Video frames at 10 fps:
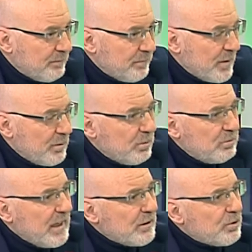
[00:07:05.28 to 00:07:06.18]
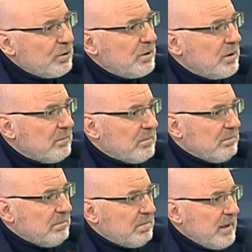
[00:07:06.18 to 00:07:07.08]
Madrid. Un teatro
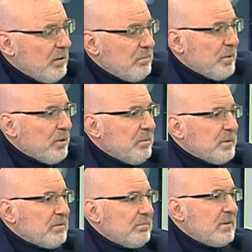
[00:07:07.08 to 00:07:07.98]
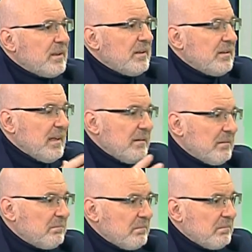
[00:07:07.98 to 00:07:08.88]
que era un poco pues de,
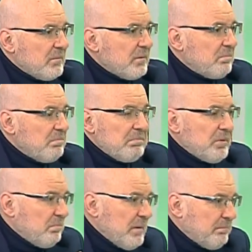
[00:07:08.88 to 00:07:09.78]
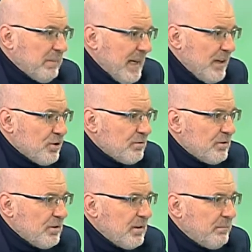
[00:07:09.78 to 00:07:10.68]
mm, pequeños
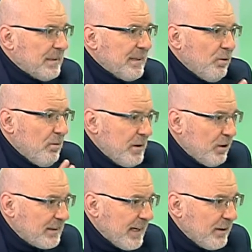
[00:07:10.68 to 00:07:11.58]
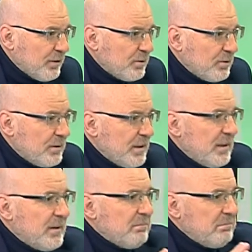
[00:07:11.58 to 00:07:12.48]
eh, espectáculos minoritarios, ¿no? Sí,
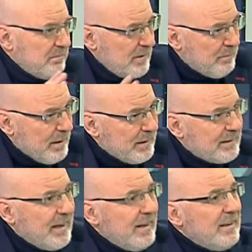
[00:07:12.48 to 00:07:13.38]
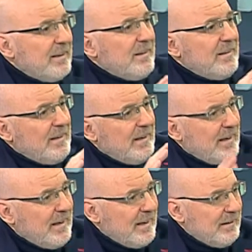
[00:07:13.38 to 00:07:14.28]
experimentales. Experimentales
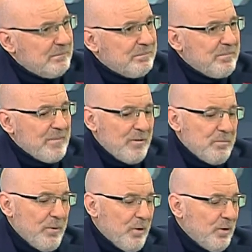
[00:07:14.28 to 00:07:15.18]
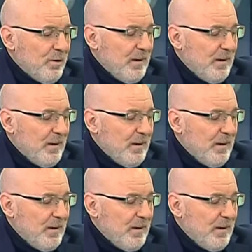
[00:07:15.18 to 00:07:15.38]
un poco